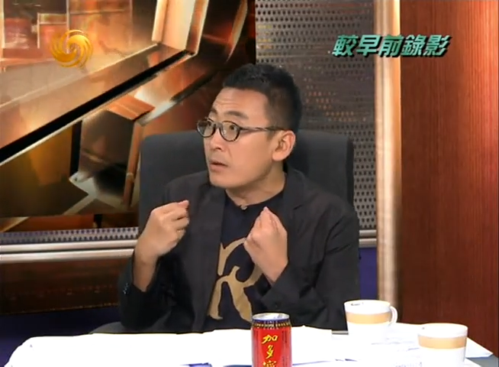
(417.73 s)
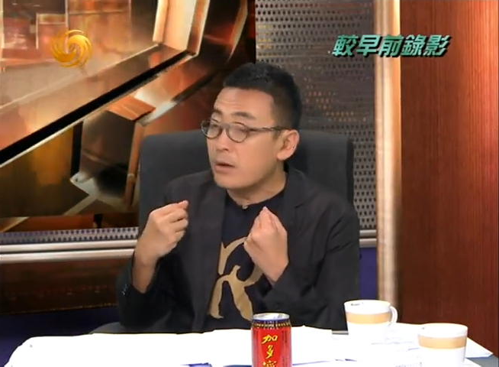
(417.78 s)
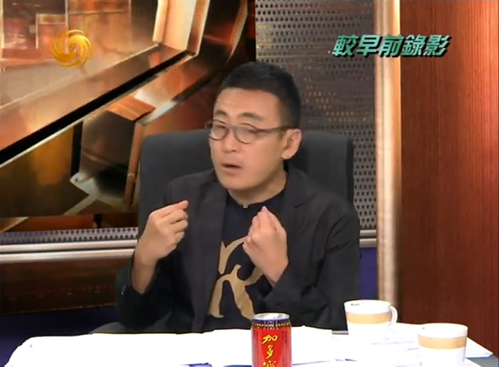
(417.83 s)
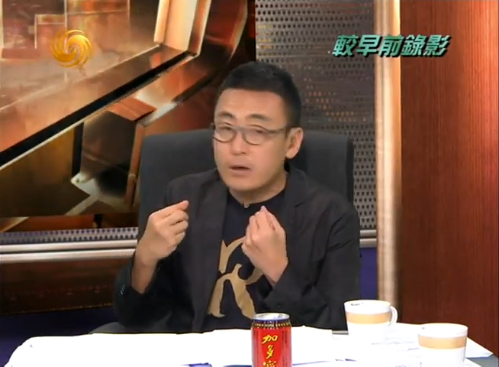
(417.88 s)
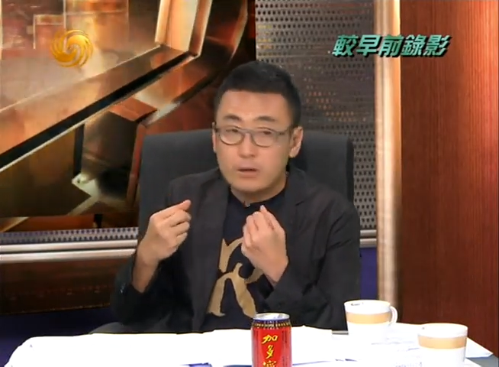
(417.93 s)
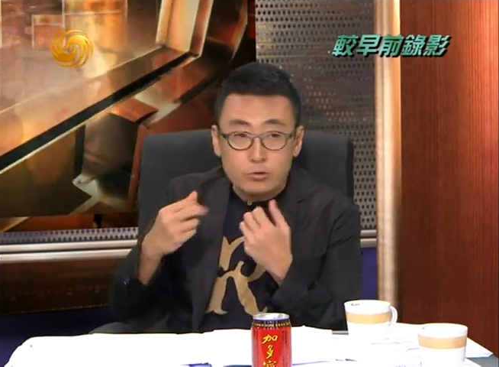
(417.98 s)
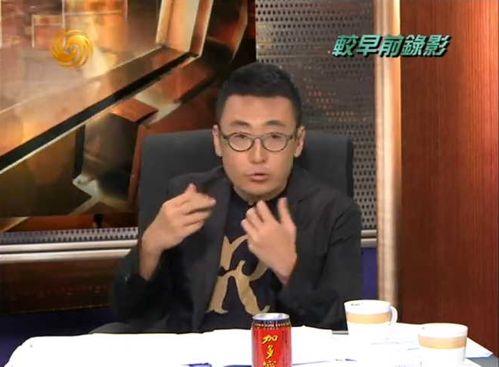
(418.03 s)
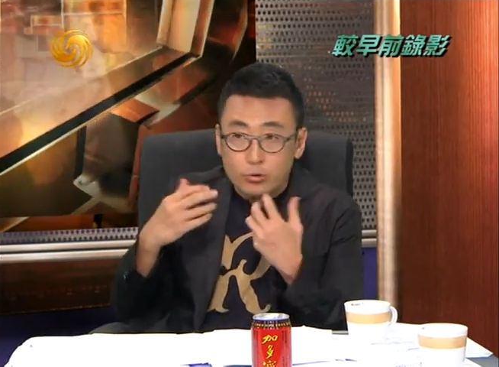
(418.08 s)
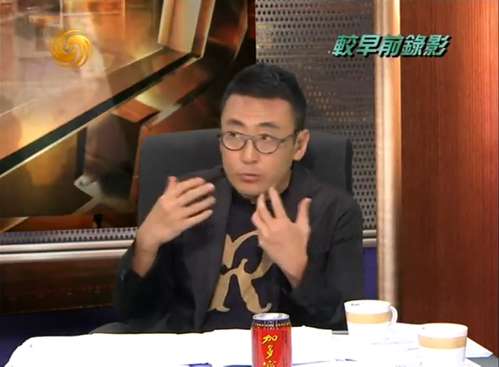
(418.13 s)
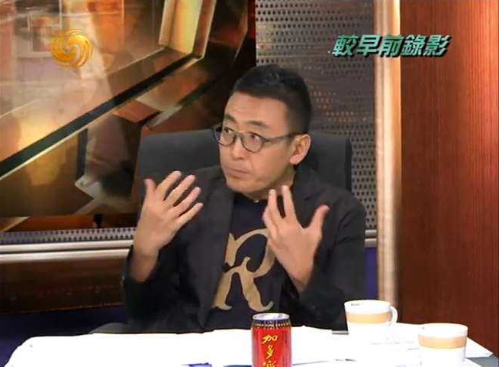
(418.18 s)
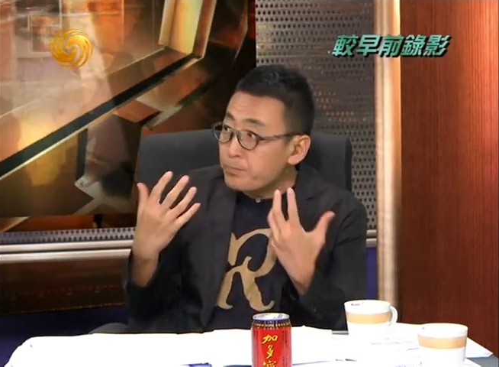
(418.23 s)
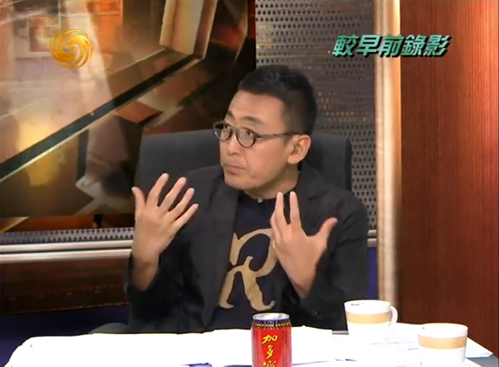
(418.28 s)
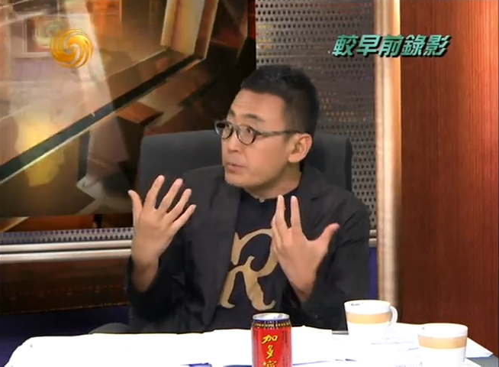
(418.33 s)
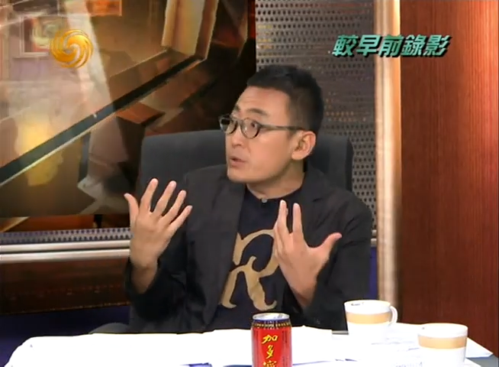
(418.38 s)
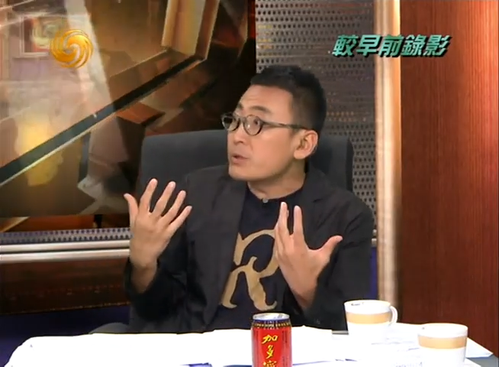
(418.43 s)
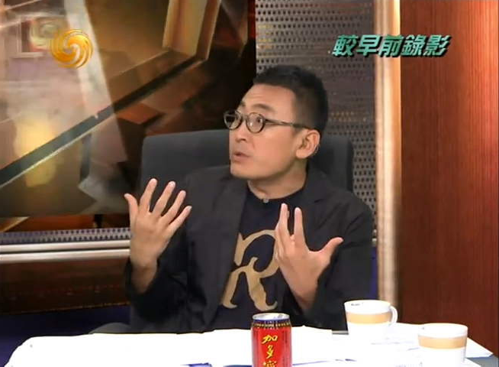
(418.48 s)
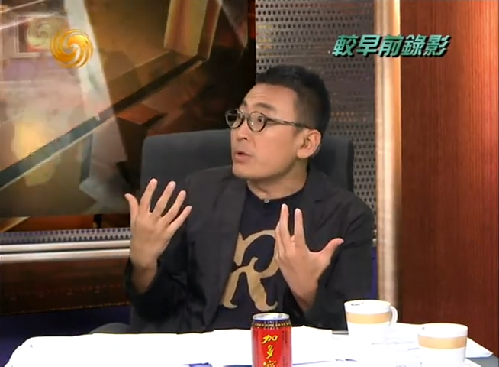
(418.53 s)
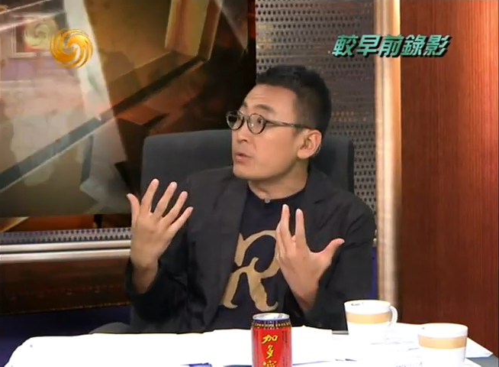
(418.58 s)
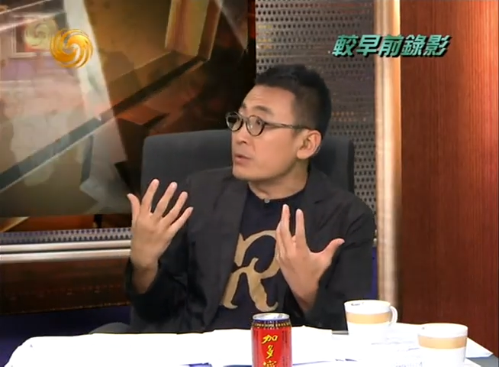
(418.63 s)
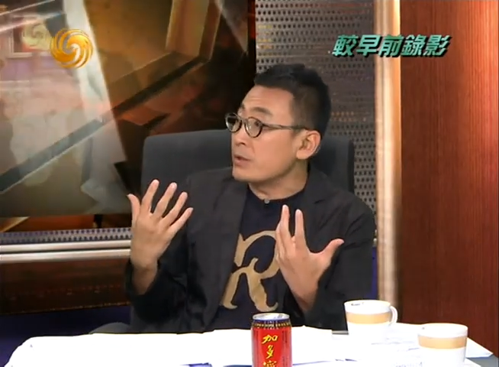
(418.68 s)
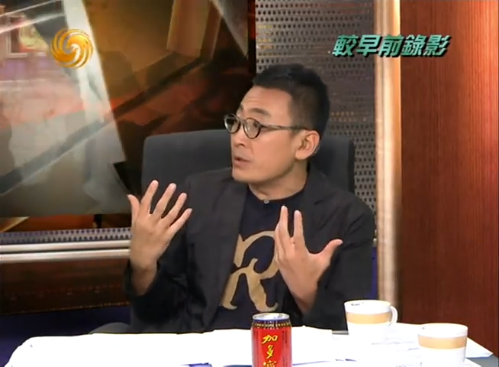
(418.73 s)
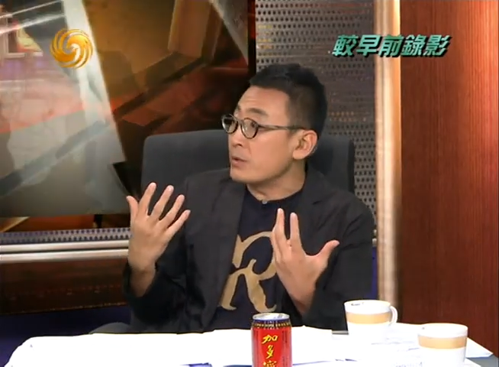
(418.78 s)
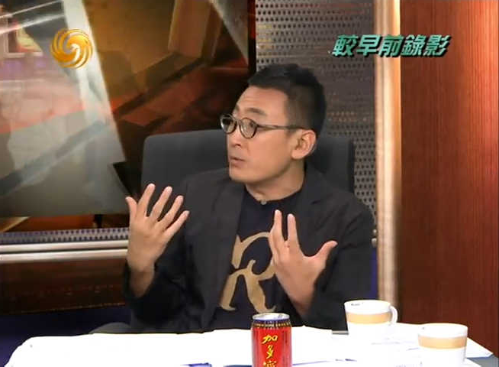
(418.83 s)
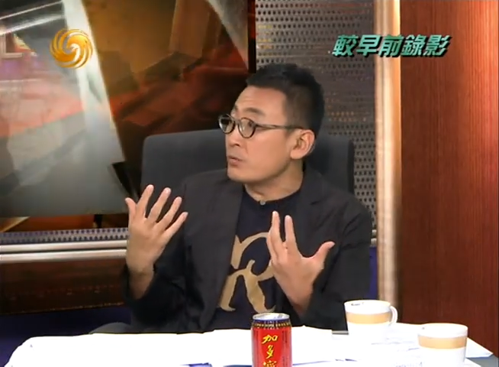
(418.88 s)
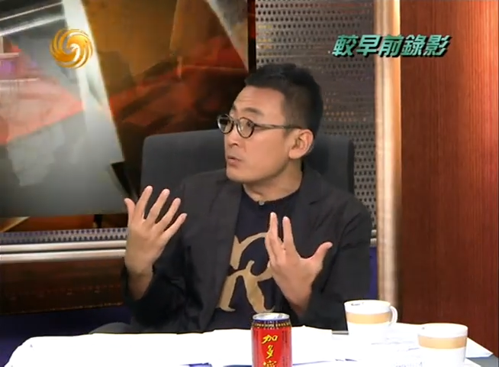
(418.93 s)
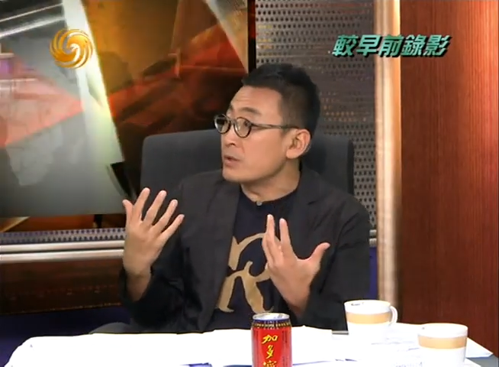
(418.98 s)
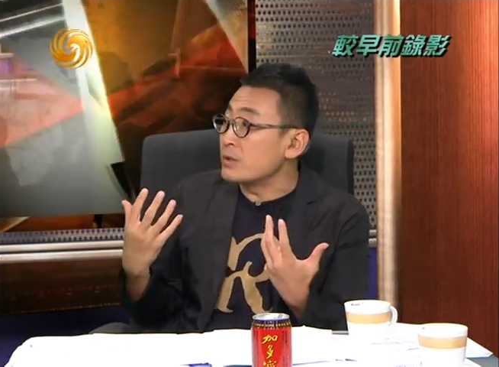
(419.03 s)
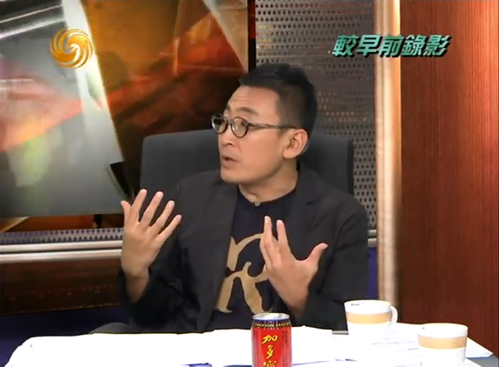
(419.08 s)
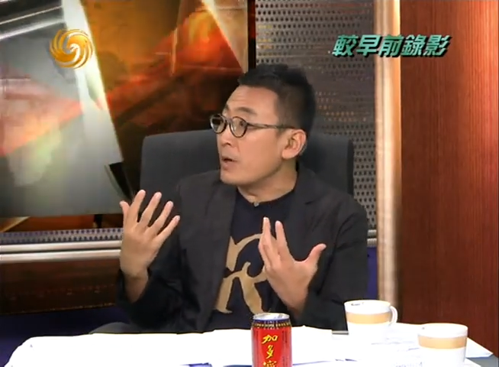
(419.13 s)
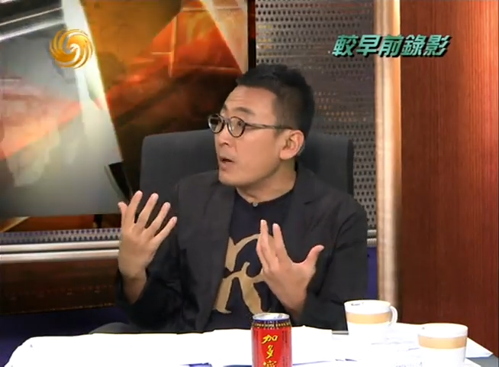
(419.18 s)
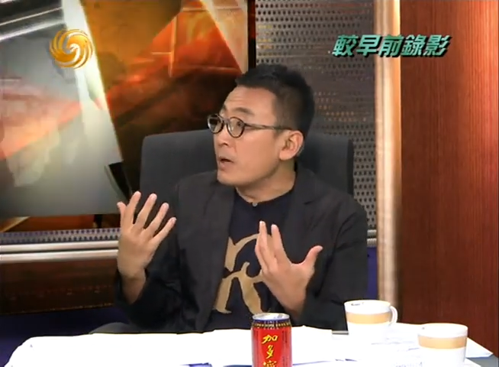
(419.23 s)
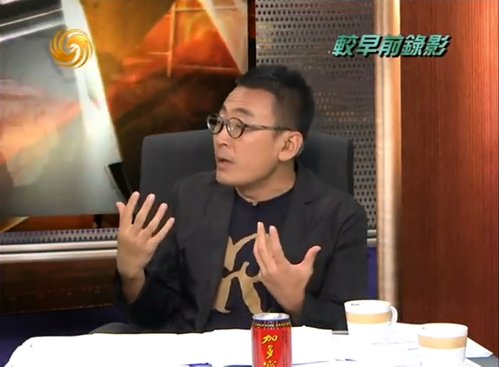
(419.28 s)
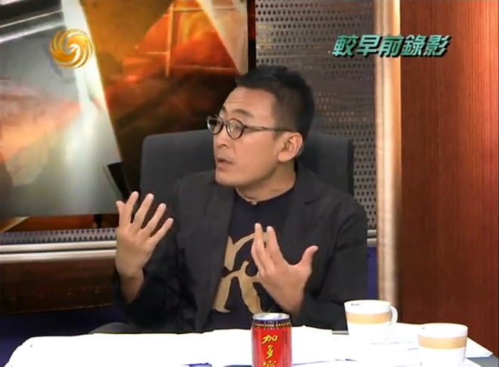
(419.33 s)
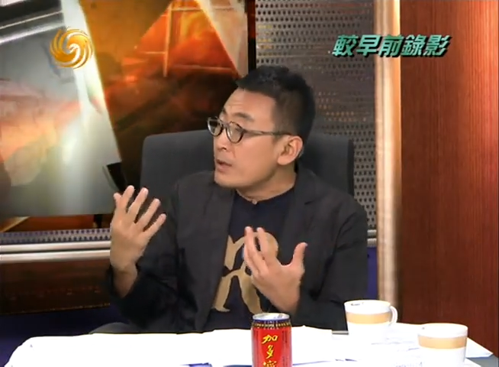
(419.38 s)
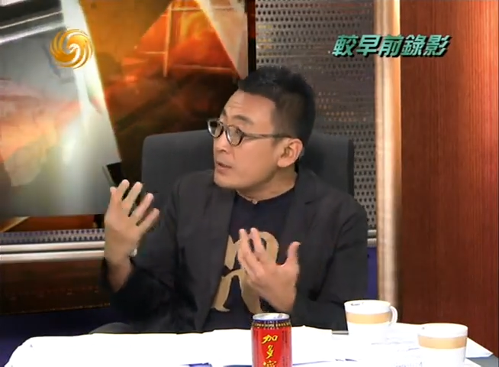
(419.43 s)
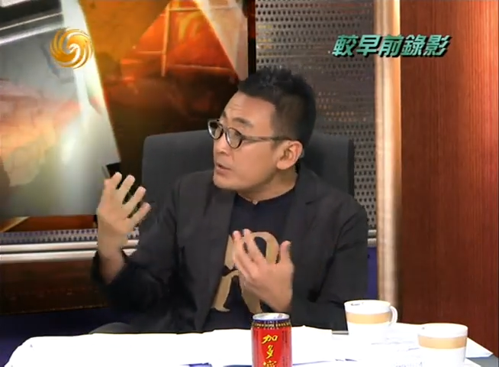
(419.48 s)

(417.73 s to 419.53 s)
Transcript: 儿童不知道这个东西啊。